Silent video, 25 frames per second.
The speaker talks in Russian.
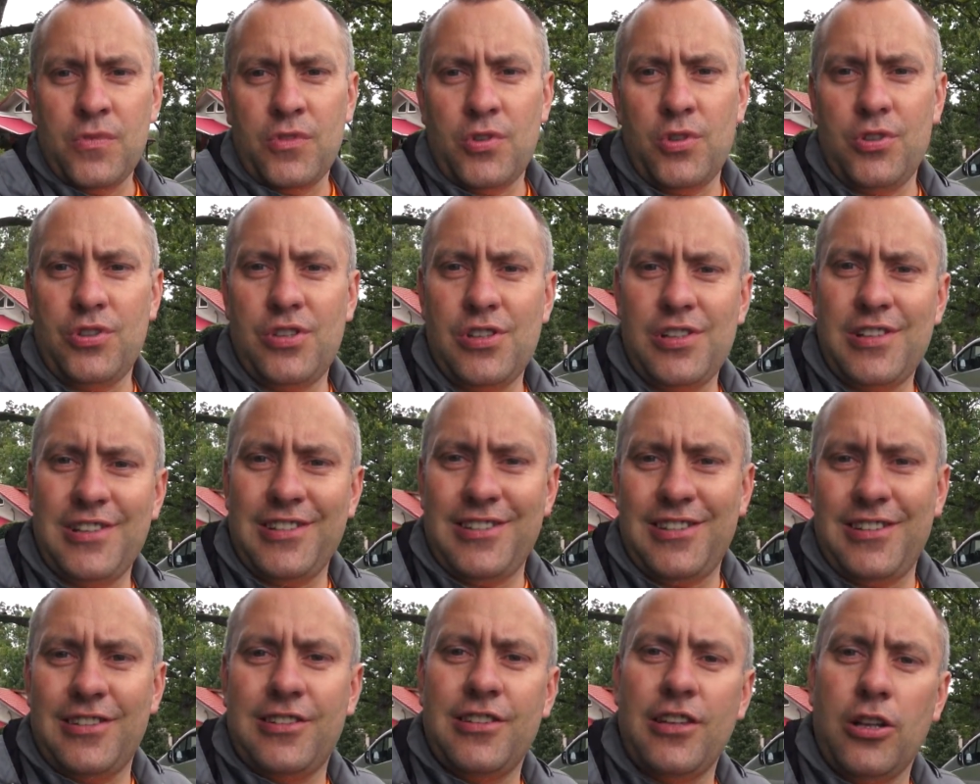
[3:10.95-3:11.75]
То есть, если
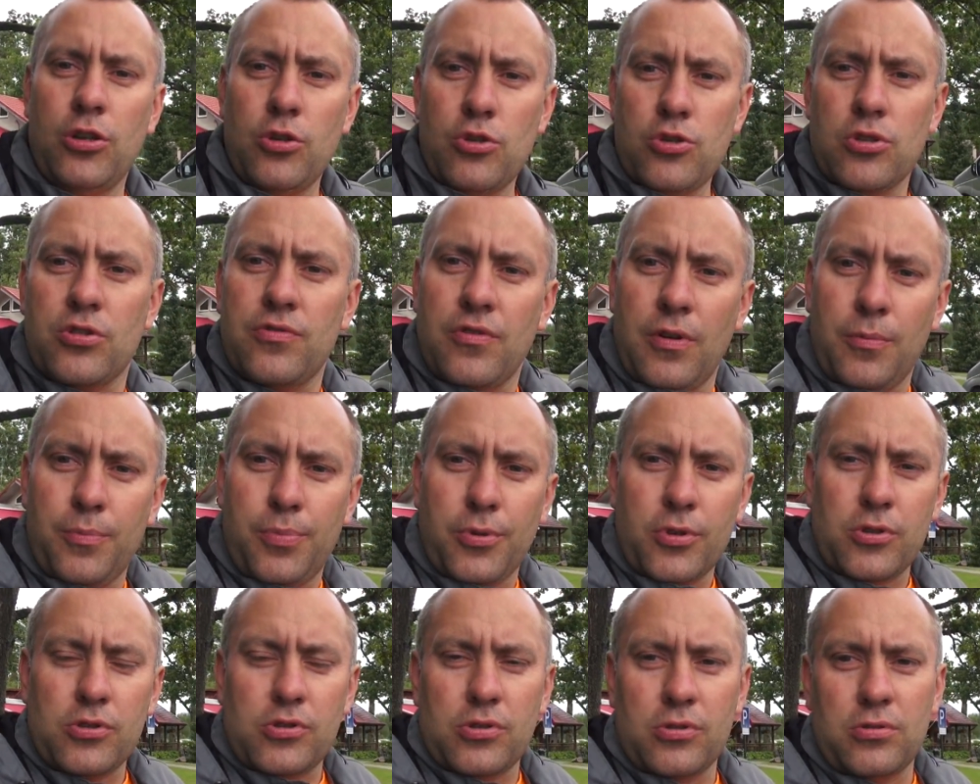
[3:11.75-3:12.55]
здесь наложат вам
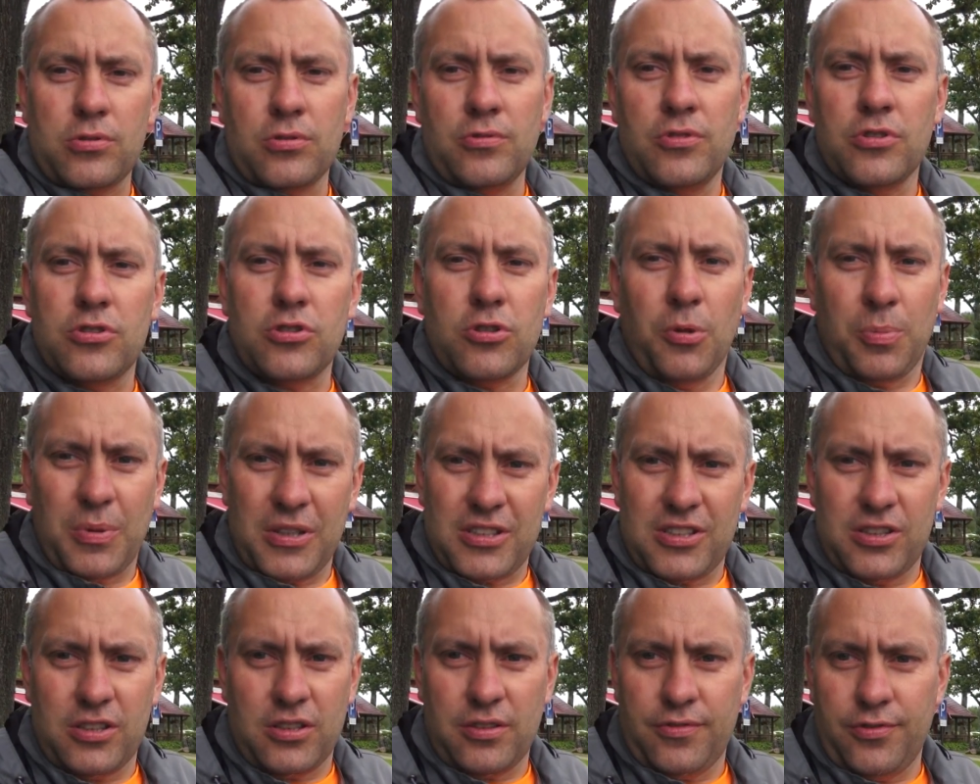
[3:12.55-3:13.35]
порцию, то вы
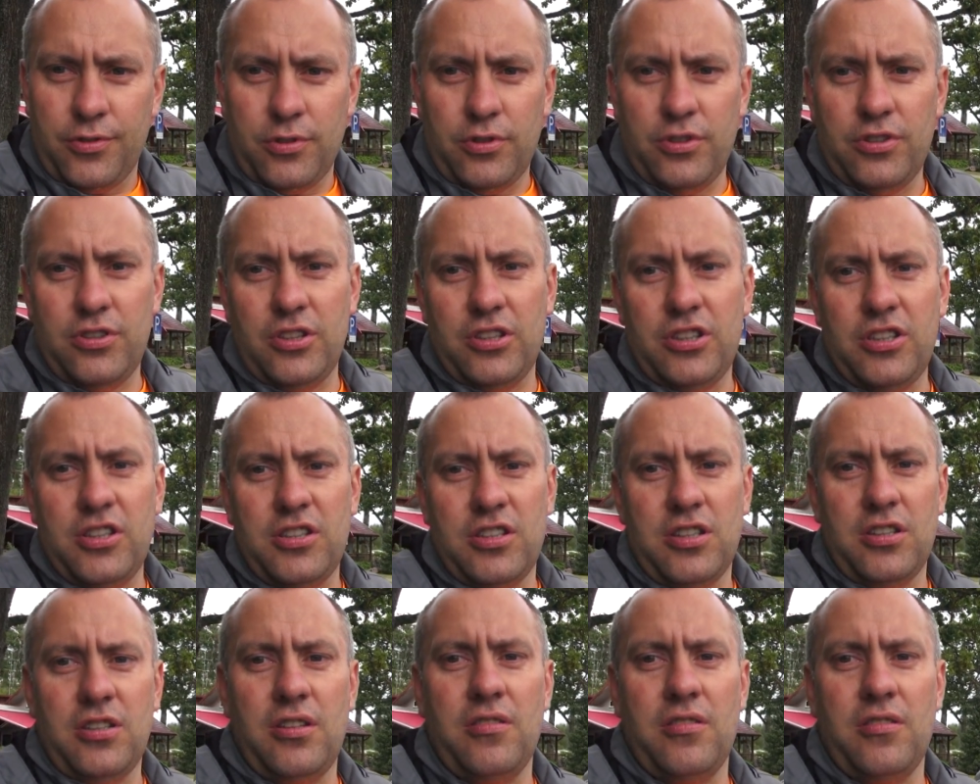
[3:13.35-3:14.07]
100% ее не съедите,